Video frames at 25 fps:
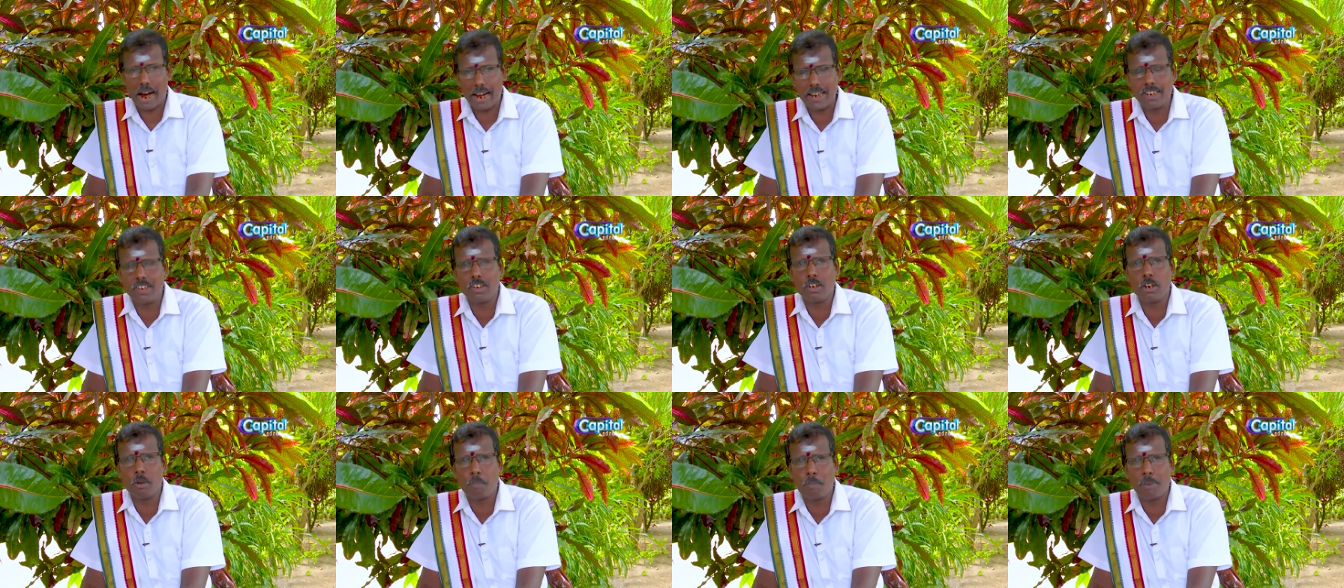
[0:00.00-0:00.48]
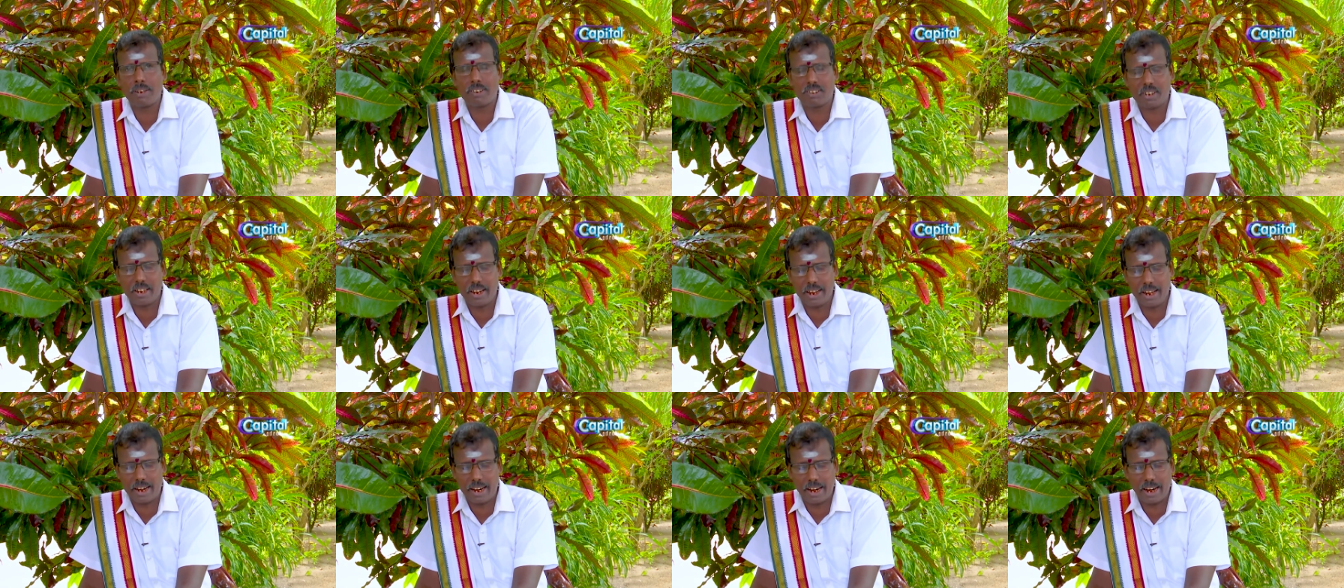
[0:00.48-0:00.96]
ஐந்து
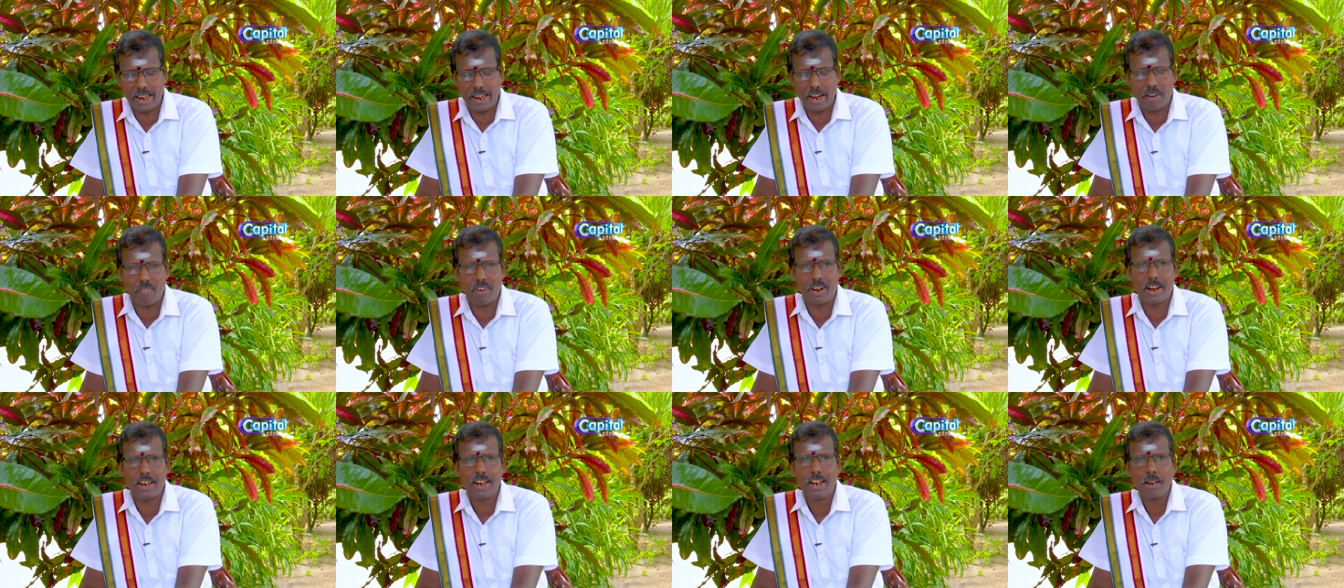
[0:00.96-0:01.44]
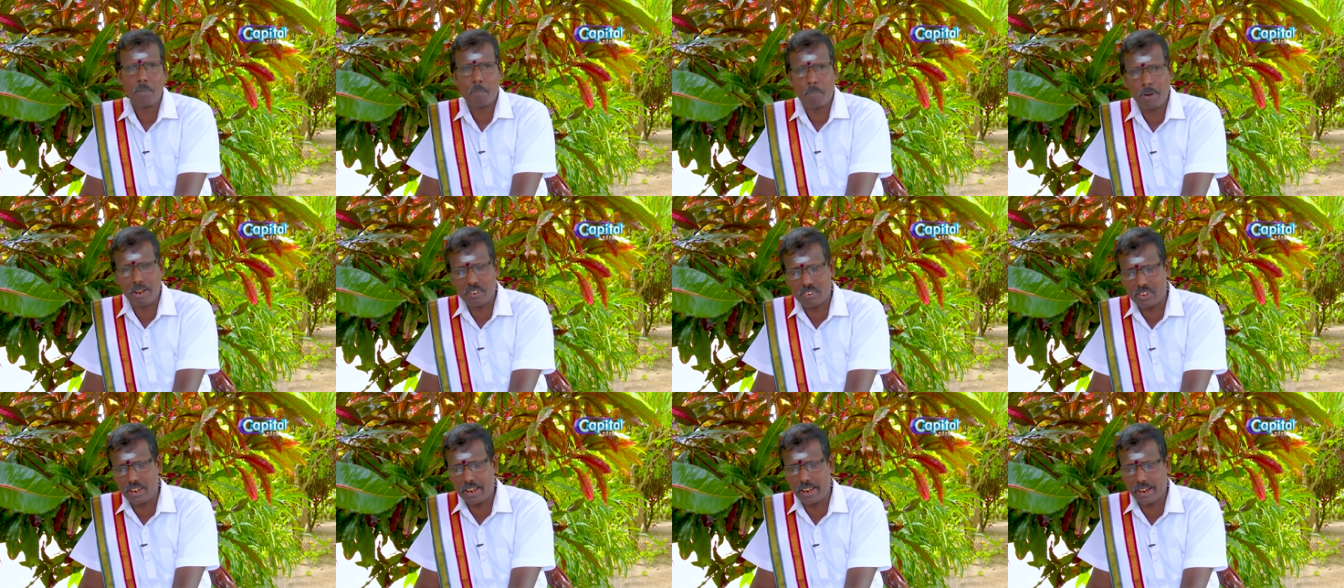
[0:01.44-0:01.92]
பத்தினிகளை அவர்
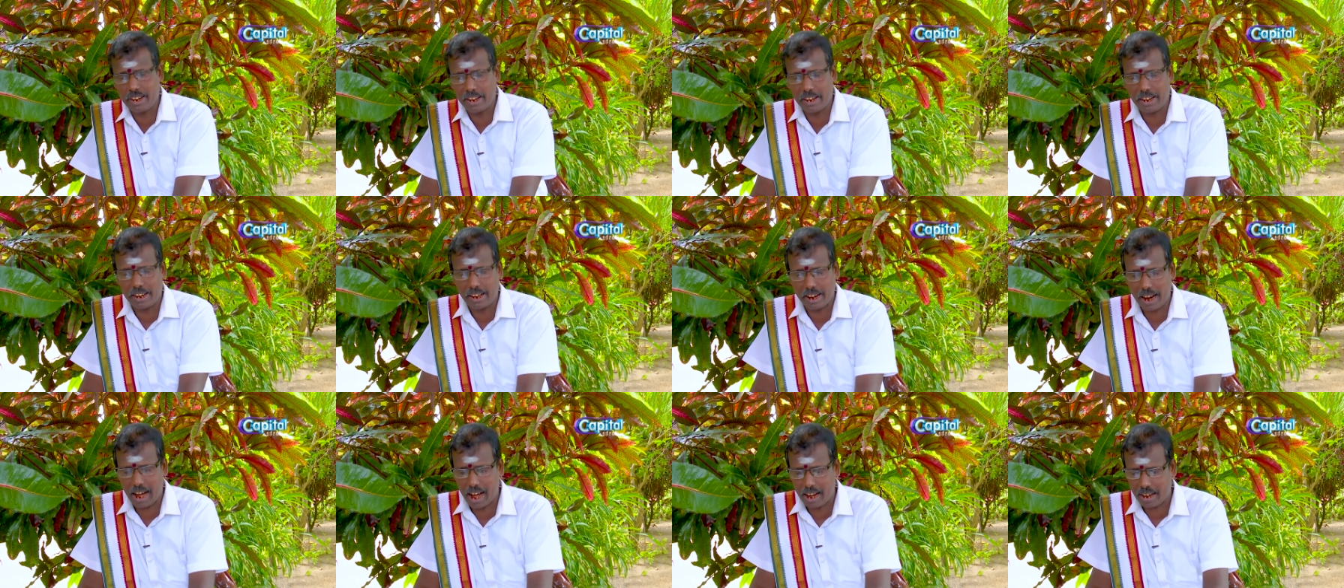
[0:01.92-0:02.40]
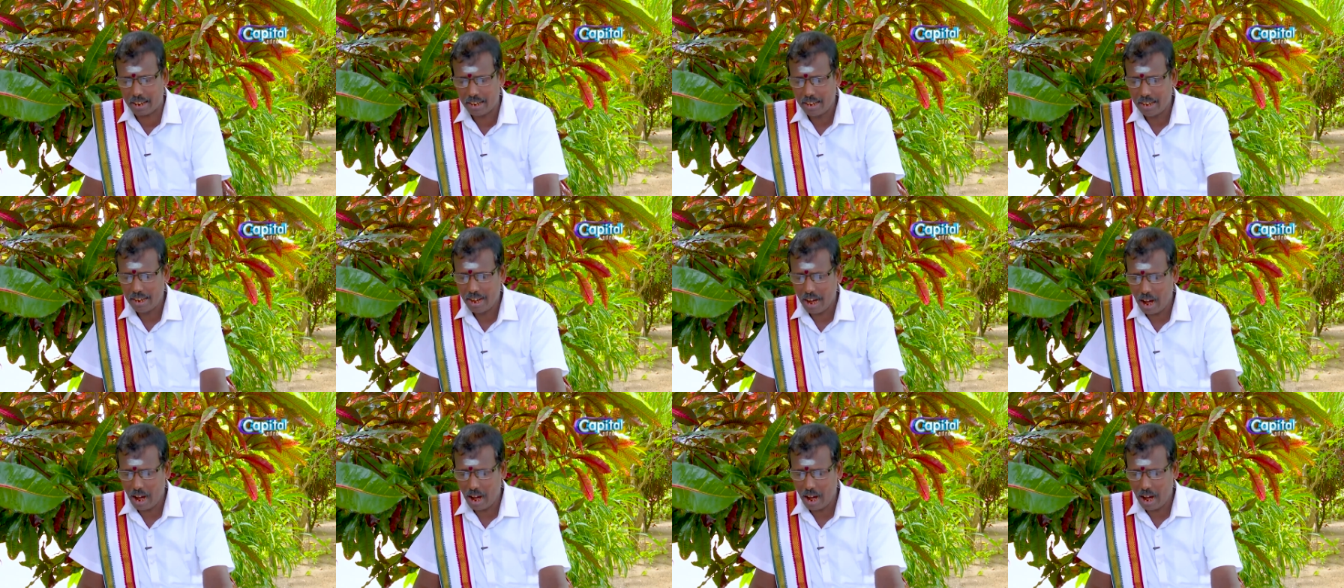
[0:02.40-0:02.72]
பேசியிருக்கிறார்